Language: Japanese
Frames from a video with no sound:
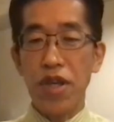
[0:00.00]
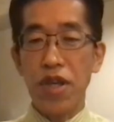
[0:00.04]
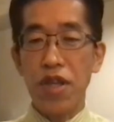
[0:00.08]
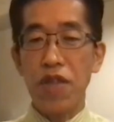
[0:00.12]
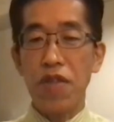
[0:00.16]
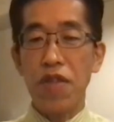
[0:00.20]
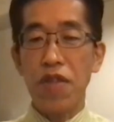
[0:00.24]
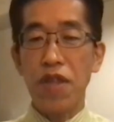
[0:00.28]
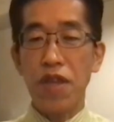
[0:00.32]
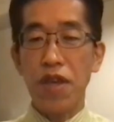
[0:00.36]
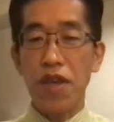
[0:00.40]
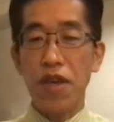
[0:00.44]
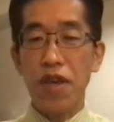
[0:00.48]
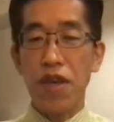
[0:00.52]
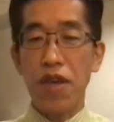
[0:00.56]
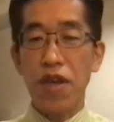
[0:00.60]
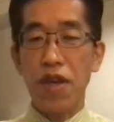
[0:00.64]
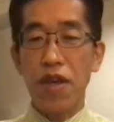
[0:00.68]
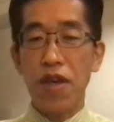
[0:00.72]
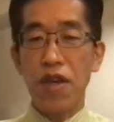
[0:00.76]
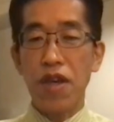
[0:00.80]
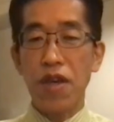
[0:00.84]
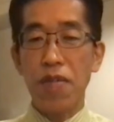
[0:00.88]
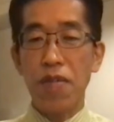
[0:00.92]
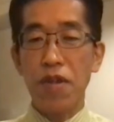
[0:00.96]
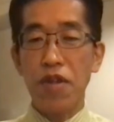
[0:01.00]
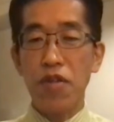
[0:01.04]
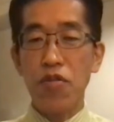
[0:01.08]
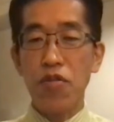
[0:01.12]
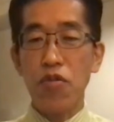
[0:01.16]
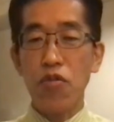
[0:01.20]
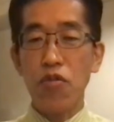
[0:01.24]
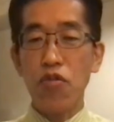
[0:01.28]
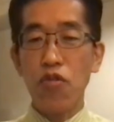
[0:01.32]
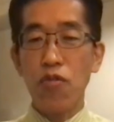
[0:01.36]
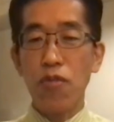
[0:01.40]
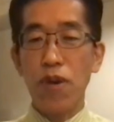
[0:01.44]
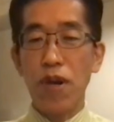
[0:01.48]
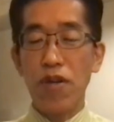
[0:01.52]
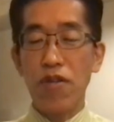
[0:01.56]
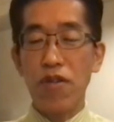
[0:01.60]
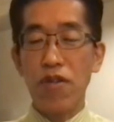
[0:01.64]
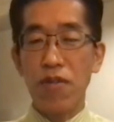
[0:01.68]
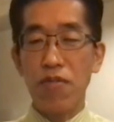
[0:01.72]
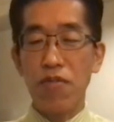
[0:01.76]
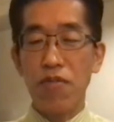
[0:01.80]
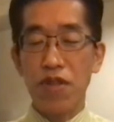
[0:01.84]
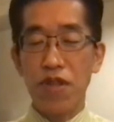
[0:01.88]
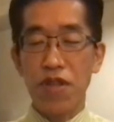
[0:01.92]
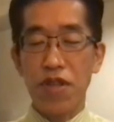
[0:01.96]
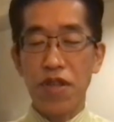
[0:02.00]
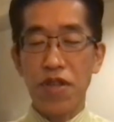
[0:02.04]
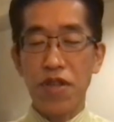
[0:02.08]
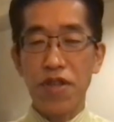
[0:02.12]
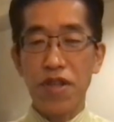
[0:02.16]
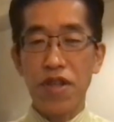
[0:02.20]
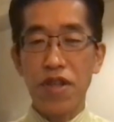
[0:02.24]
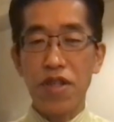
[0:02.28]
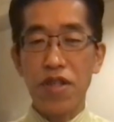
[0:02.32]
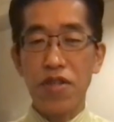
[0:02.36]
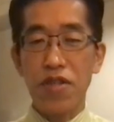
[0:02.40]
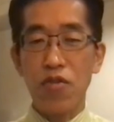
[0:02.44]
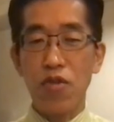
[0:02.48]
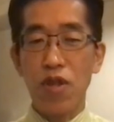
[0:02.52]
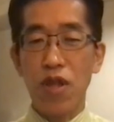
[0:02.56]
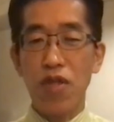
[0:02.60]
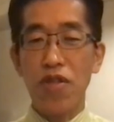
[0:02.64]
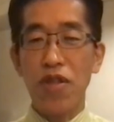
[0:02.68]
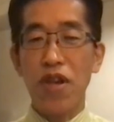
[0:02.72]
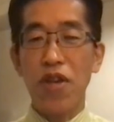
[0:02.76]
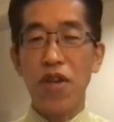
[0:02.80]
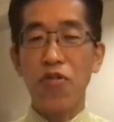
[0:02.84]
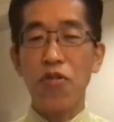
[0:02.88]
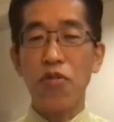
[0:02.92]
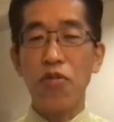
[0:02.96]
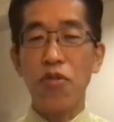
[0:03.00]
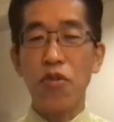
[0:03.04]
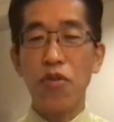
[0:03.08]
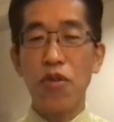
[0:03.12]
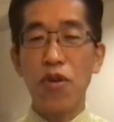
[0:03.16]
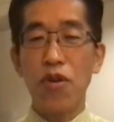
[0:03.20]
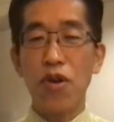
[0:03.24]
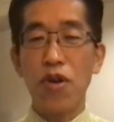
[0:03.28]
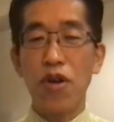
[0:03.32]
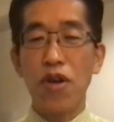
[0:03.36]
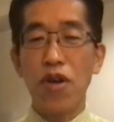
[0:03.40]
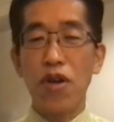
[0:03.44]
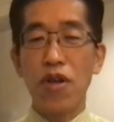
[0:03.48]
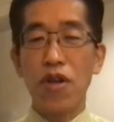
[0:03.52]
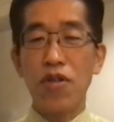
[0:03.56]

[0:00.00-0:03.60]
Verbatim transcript: 変で、やっぱり党のバックアップって絶対必要なんだけども、